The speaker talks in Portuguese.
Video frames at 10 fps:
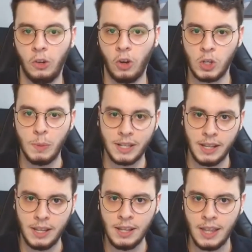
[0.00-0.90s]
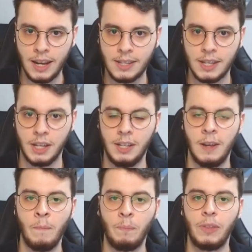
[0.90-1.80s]
de negócio bastante interessante.
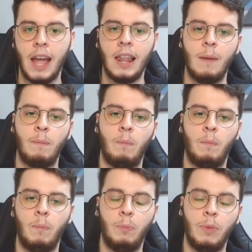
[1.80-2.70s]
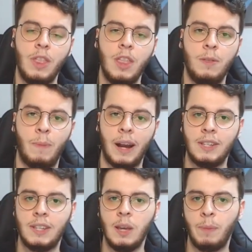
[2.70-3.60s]
Ela
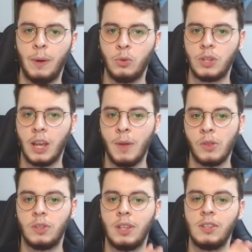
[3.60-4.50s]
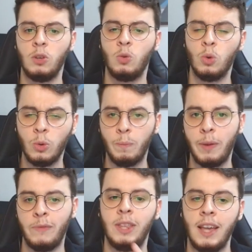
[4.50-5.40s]
participa dos segmentos de seguro,
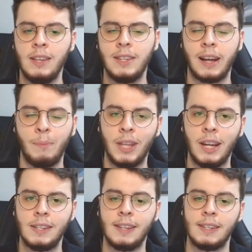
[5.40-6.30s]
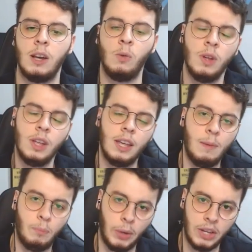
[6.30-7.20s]
previdência, capitalização
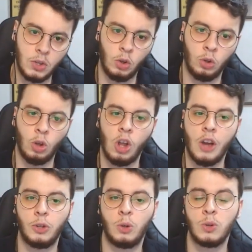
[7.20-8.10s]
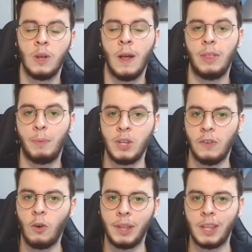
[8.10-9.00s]
e planos odontológicos. Depois eu
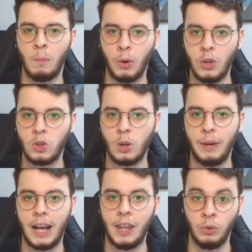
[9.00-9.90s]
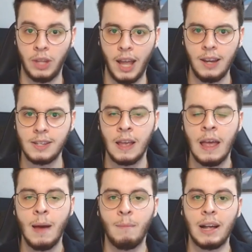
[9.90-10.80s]
vou comentar um pouquinho sobre cada um deles,
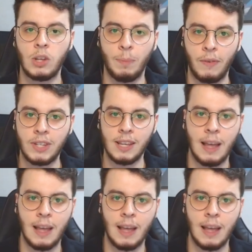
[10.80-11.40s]
mas só para vocês